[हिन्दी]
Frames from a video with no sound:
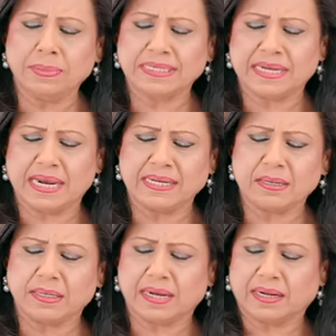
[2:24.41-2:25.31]
भी
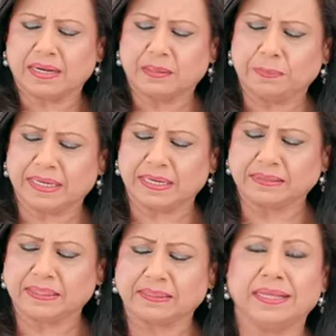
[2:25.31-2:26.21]
जेली का कलर पिक कर
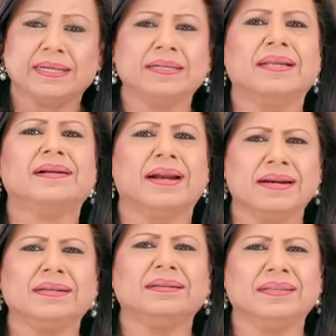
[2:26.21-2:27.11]
सकते हैं ये रेड
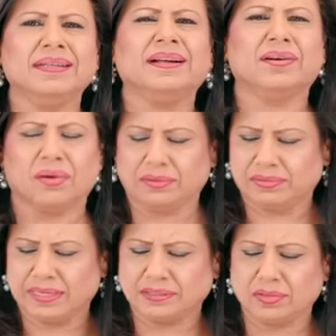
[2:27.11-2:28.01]
एंड ग्रीन का
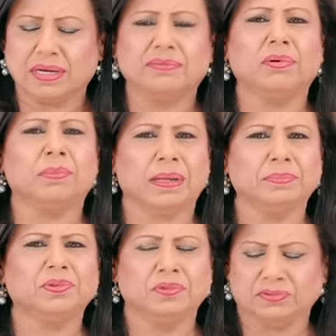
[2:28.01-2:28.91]
कंट्रास्ट जो है वो बड़ा
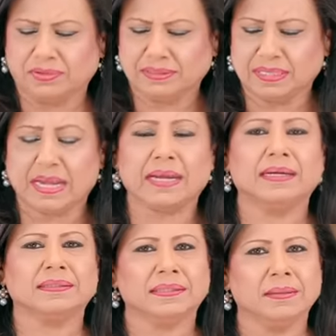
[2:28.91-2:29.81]
ब्यूटीफुल सा
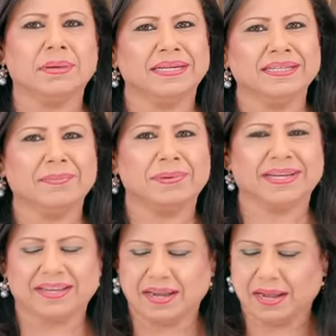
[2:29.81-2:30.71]
है इसलिए मैंने ये पिक
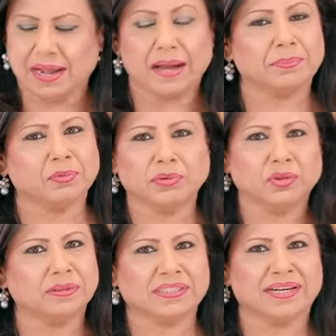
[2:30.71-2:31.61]
किया आपको
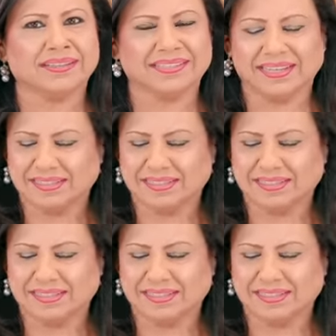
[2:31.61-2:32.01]
जो अच्छा लगता है